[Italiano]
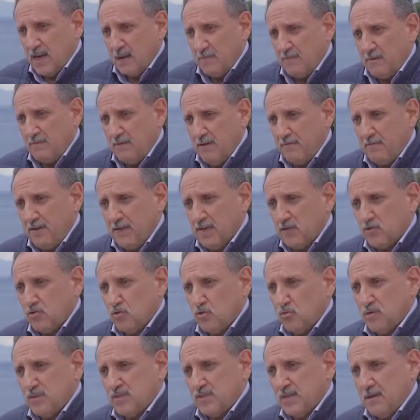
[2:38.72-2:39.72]
la primavera
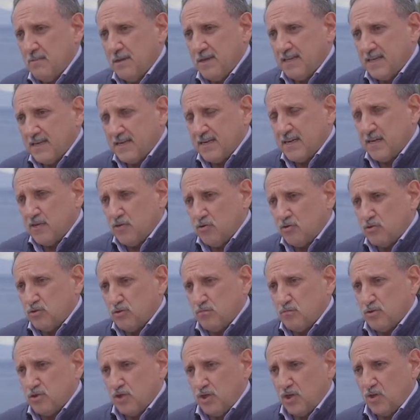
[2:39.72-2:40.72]
su questa materia negli
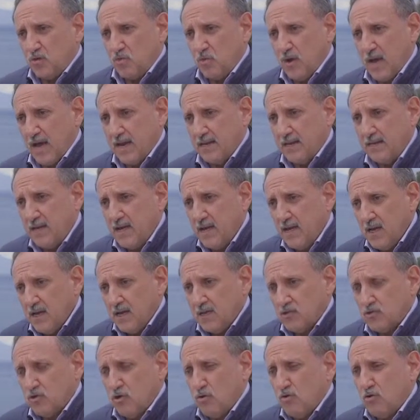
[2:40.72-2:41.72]
ultimi cinque anni.
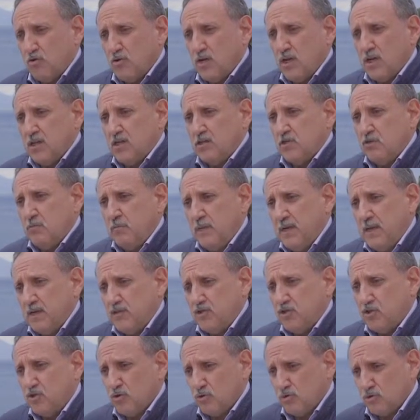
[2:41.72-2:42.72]
Solo nel
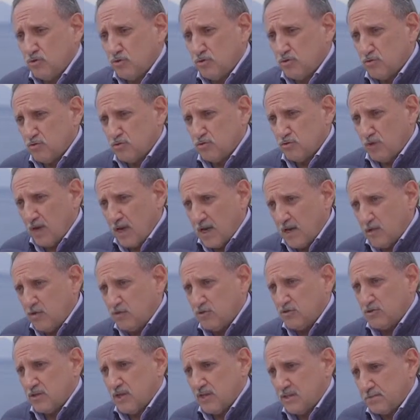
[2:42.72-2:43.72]
2018, sotto la
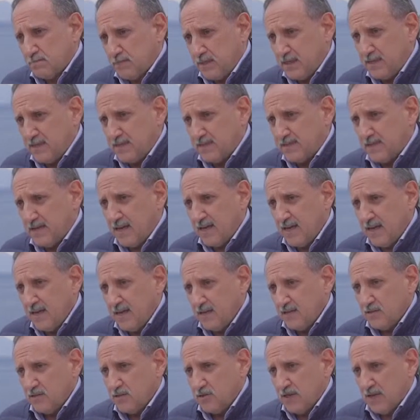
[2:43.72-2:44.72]
nostra spinta,
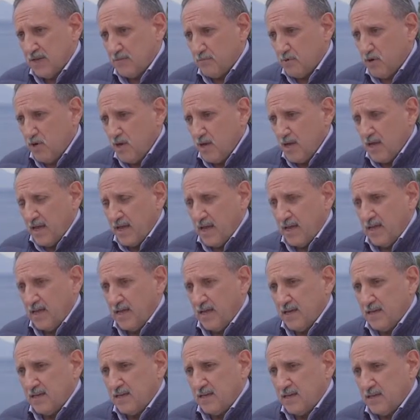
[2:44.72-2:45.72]
diciamo,
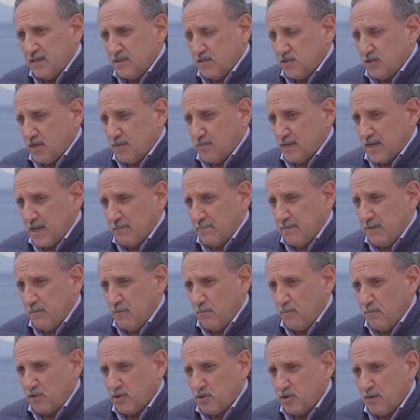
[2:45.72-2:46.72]
eh, diciamo che
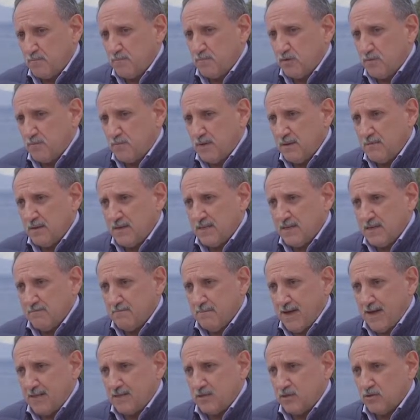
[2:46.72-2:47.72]
abbiamo posto il problema
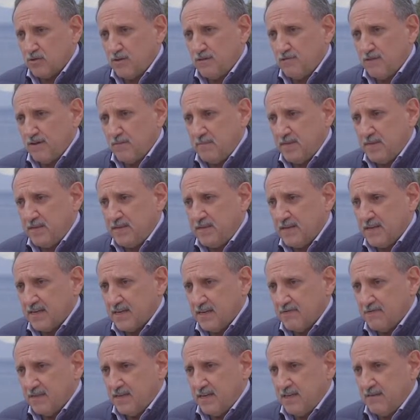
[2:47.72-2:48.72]
drammatico di famiglie
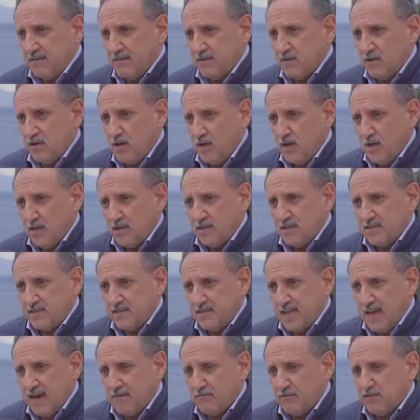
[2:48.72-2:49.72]
che venivano,
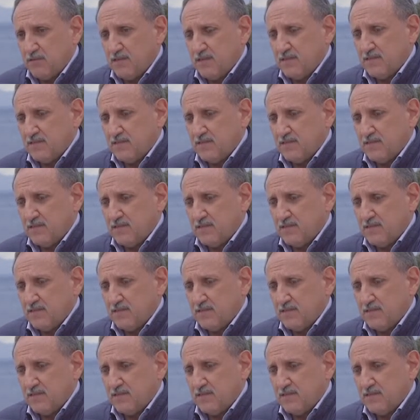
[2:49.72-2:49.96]
rischiavano di